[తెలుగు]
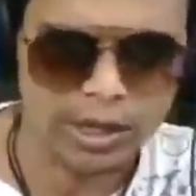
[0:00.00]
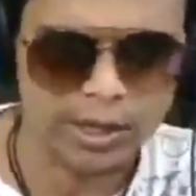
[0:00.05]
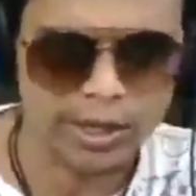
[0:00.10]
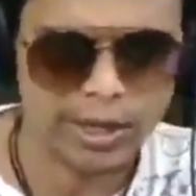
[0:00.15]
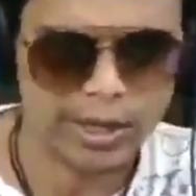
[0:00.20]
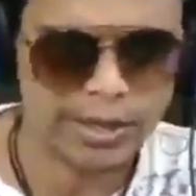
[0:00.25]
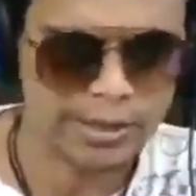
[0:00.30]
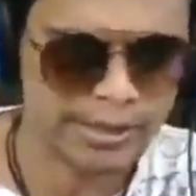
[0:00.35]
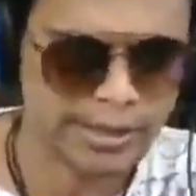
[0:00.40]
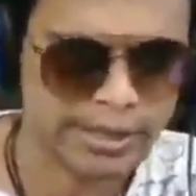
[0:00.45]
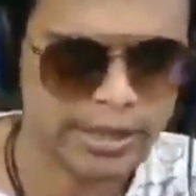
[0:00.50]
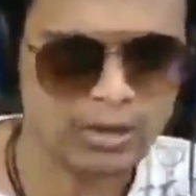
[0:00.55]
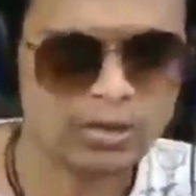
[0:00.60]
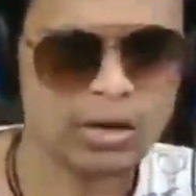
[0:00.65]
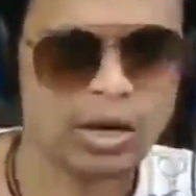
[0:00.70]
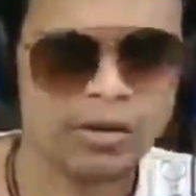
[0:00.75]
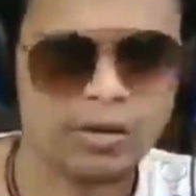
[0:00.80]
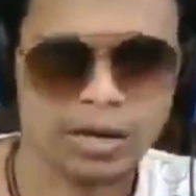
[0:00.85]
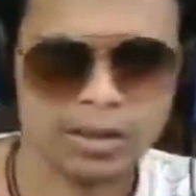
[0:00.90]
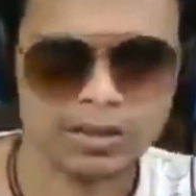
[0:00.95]
అండ్ అక్కడ కిల్
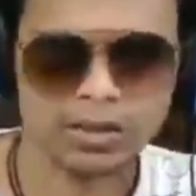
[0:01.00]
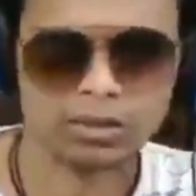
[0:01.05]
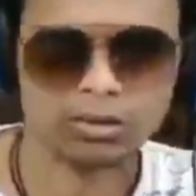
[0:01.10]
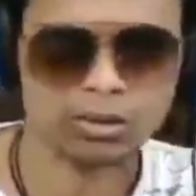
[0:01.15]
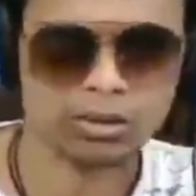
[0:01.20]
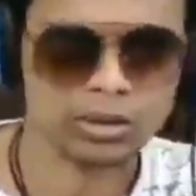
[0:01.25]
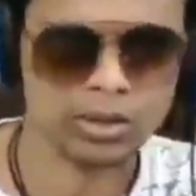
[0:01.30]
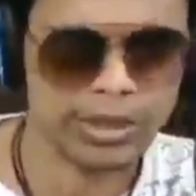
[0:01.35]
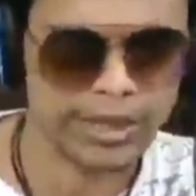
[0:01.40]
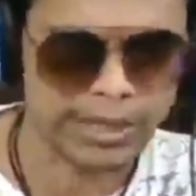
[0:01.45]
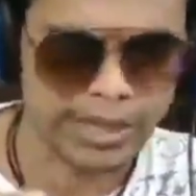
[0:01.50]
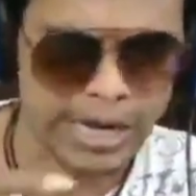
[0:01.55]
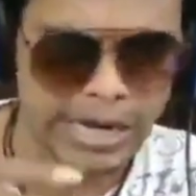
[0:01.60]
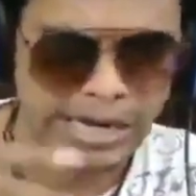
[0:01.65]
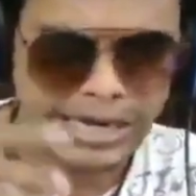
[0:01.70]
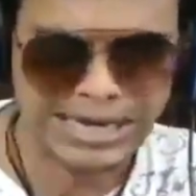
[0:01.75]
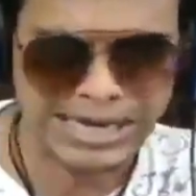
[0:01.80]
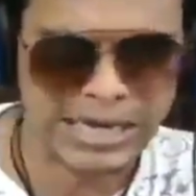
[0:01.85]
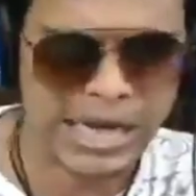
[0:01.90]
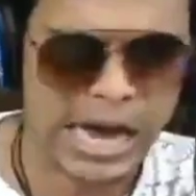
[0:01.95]
కూడా అవ్వడం జరుగుతుంది అండ్ ఆ
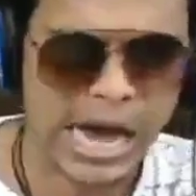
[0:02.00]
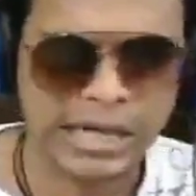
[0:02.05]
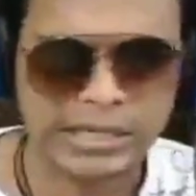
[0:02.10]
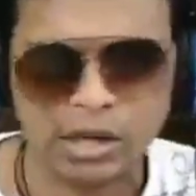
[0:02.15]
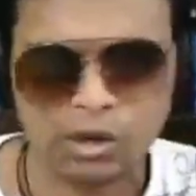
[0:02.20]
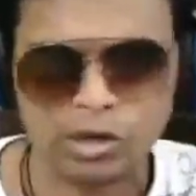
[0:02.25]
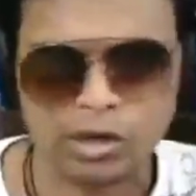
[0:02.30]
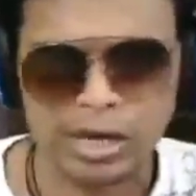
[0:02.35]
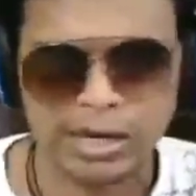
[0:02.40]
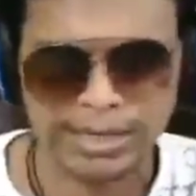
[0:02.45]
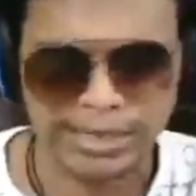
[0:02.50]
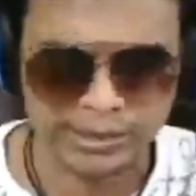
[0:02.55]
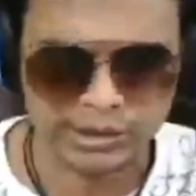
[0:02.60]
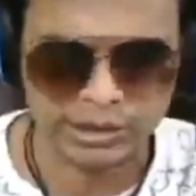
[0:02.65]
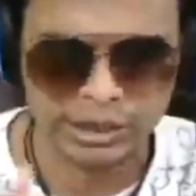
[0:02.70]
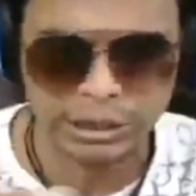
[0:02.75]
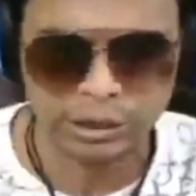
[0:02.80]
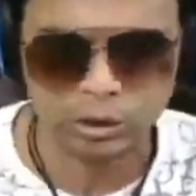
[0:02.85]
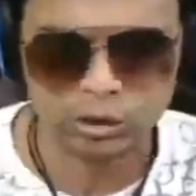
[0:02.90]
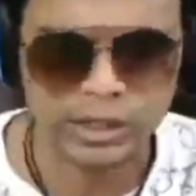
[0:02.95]
కిల్ ఖాతా కూడా అక్కడ
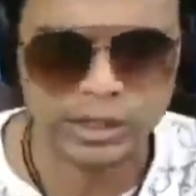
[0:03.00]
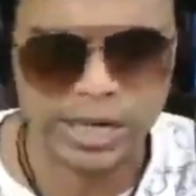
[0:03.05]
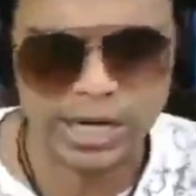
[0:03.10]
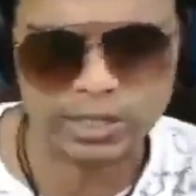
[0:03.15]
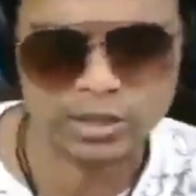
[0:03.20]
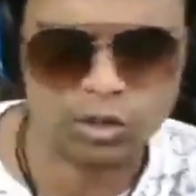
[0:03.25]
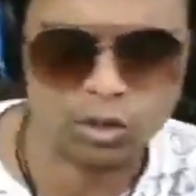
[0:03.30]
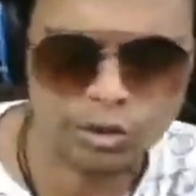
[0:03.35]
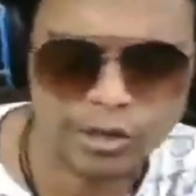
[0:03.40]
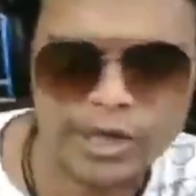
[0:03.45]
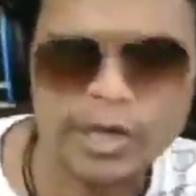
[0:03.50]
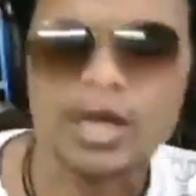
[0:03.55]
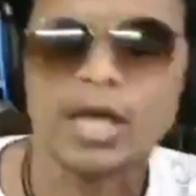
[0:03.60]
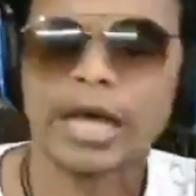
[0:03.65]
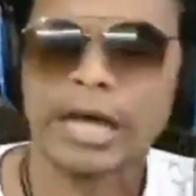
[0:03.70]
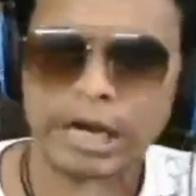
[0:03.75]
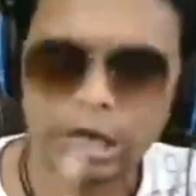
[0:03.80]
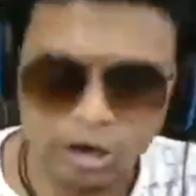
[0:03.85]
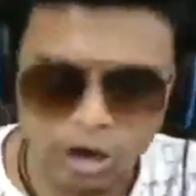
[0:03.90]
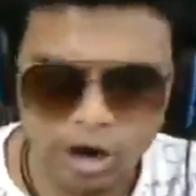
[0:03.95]
జీ టు జియాస్లోకి
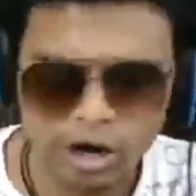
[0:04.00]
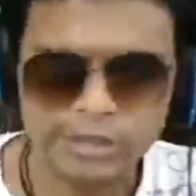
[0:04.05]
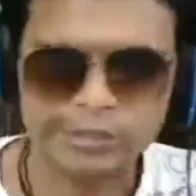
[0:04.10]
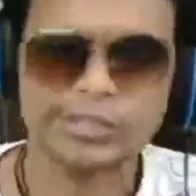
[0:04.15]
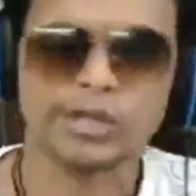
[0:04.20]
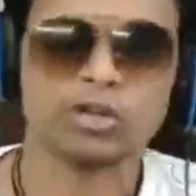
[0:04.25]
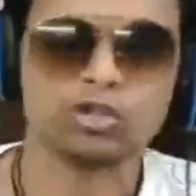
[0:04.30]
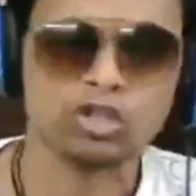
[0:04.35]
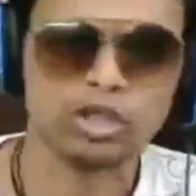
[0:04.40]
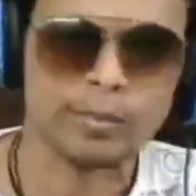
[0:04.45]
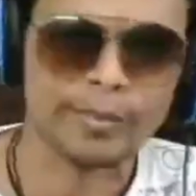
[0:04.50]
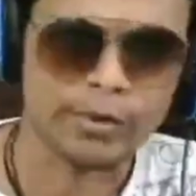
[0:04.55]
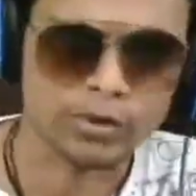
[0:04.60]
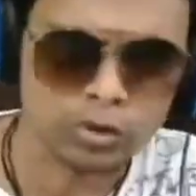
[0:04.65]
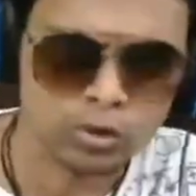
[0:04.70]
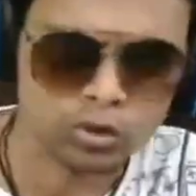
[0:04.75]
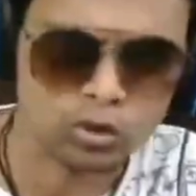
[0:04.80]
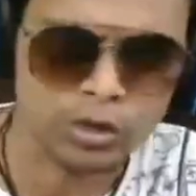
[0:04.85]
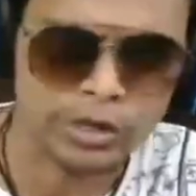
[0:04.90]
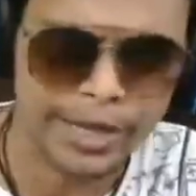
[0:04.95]
రావడం జరుగుతుంది
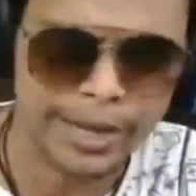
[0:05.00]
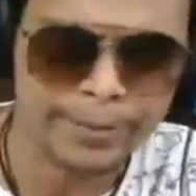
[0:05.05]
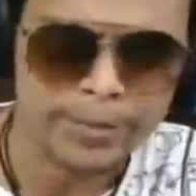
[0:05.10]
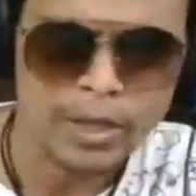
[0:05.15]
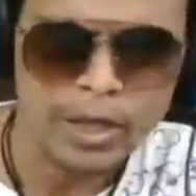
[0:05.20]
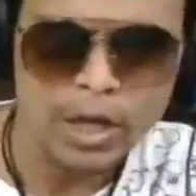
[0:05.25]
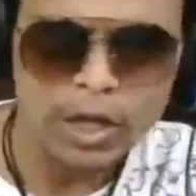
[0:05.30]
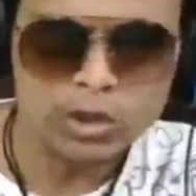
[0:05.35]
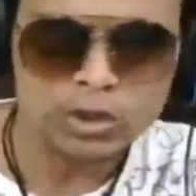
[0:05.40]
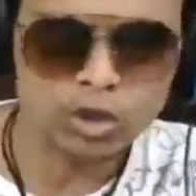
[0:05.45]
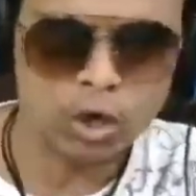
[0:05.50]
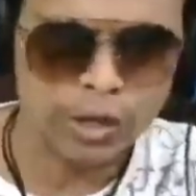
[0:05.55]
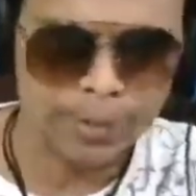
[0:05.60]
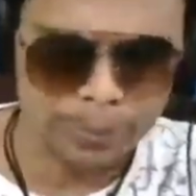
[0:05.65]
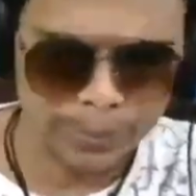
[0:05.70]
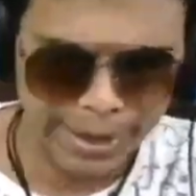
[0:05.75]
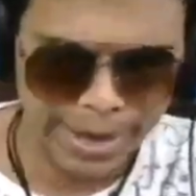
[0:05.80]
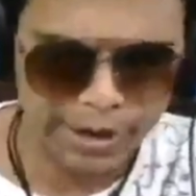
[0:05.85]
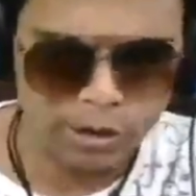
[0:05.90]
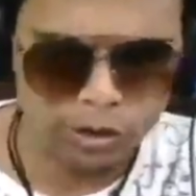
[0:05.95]
చూసుకుంటే సో
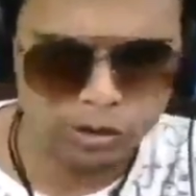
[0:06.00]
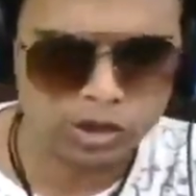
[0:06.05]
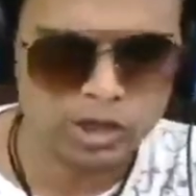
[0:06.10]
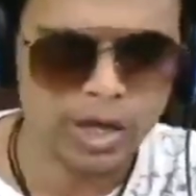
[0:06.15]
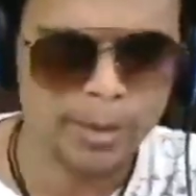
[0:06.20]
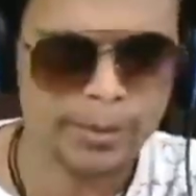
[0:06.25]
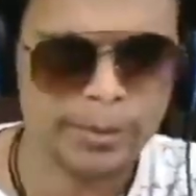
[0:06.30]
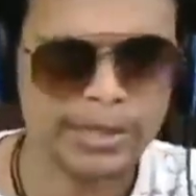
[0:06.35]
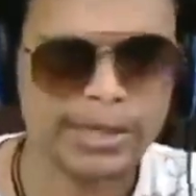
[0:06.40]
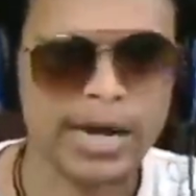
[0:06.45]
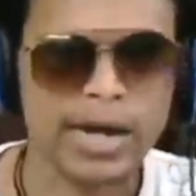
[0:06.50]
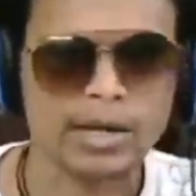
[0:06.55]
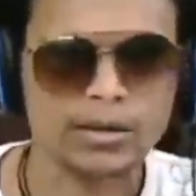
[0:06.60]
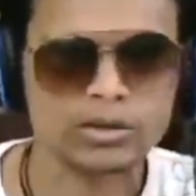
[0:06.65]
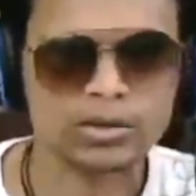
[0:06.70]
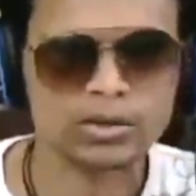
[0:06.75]
ఇప్పుడే కొంచెం ఇట్లా